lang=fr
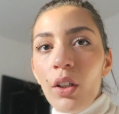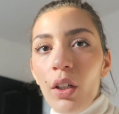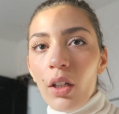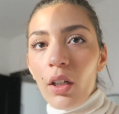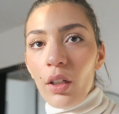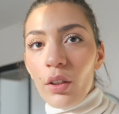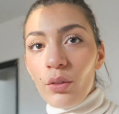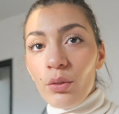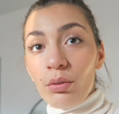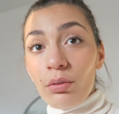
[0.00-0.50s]

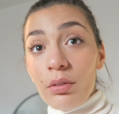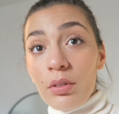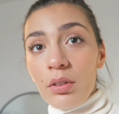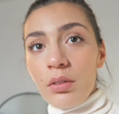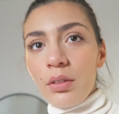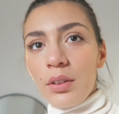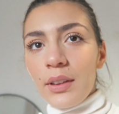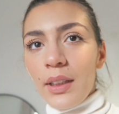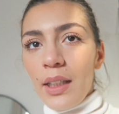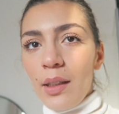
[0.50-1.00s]
Euh, donc
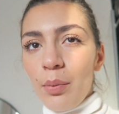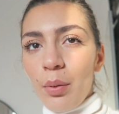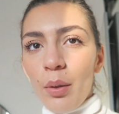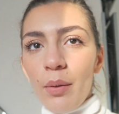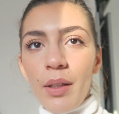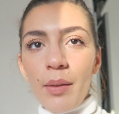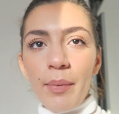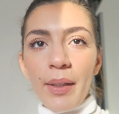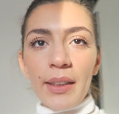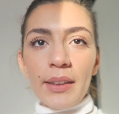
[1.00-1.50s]
euh, ça va être
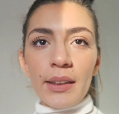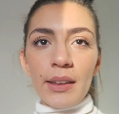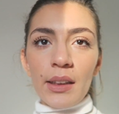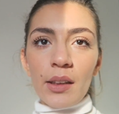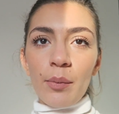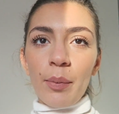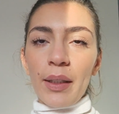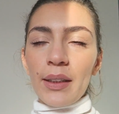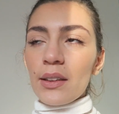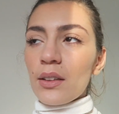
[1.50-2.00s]

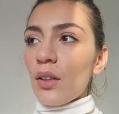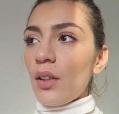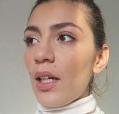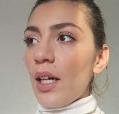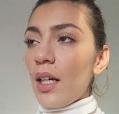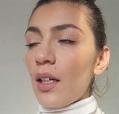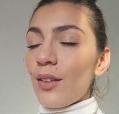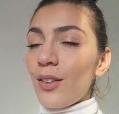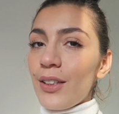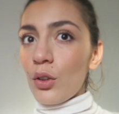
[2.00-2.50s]
problématique parce que
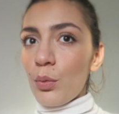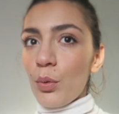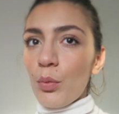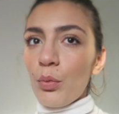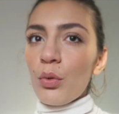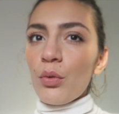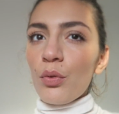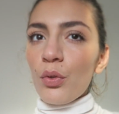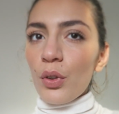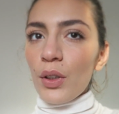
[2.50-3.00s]
là, euh, je peux
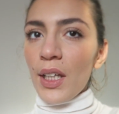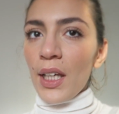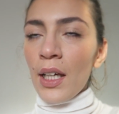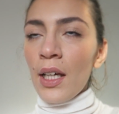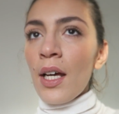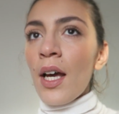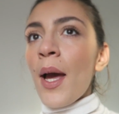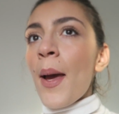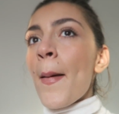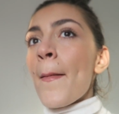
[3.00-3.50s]
plus vlogger
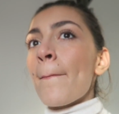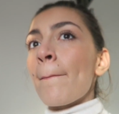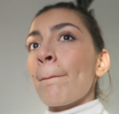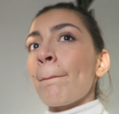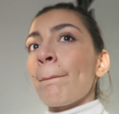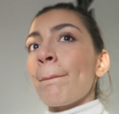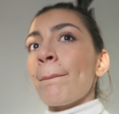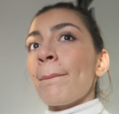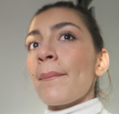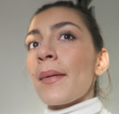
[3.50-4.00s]

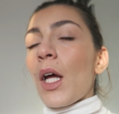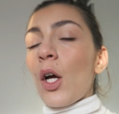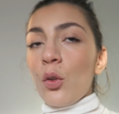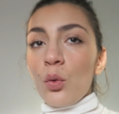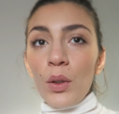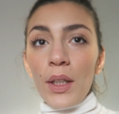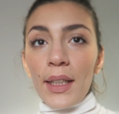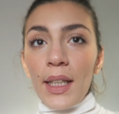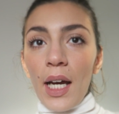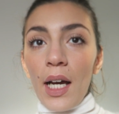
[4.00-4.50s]
En
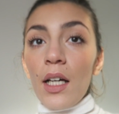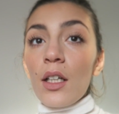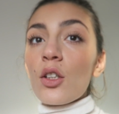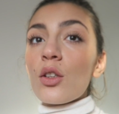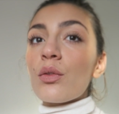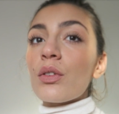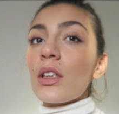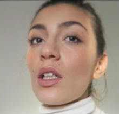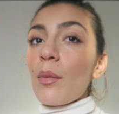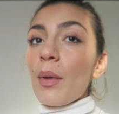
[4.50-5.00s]
tous les cas,
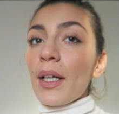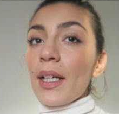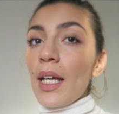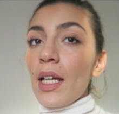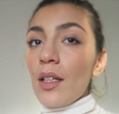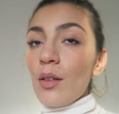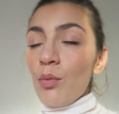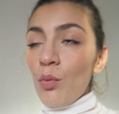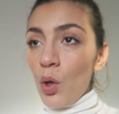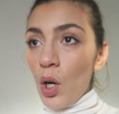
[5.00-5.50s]
je vous embarque
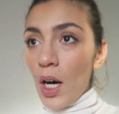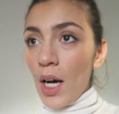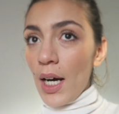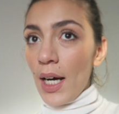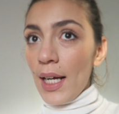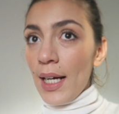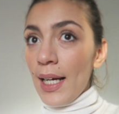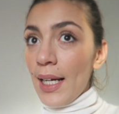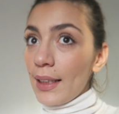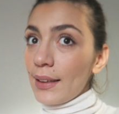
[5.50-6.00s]
avec
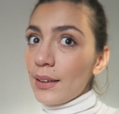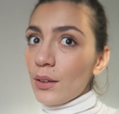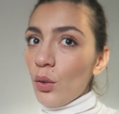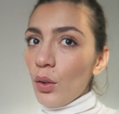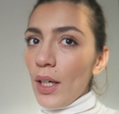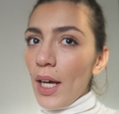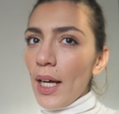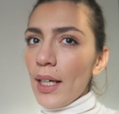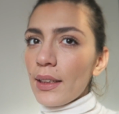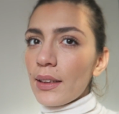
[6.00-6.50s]
moi. Let's
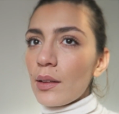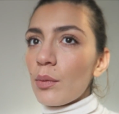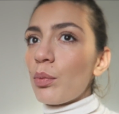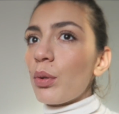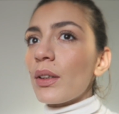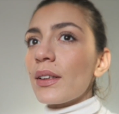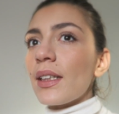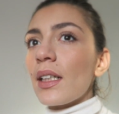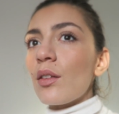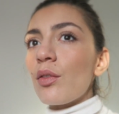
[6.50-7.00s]
go guys
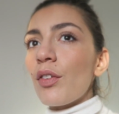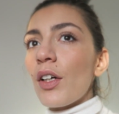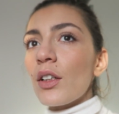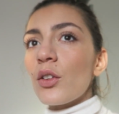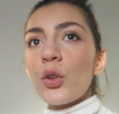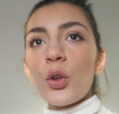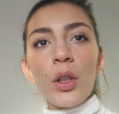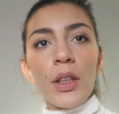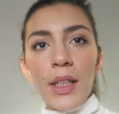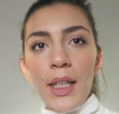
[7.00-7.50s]
pour cette fin
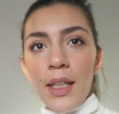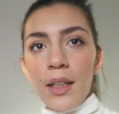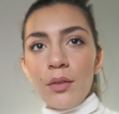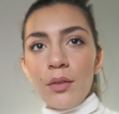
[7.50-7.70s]
de journée.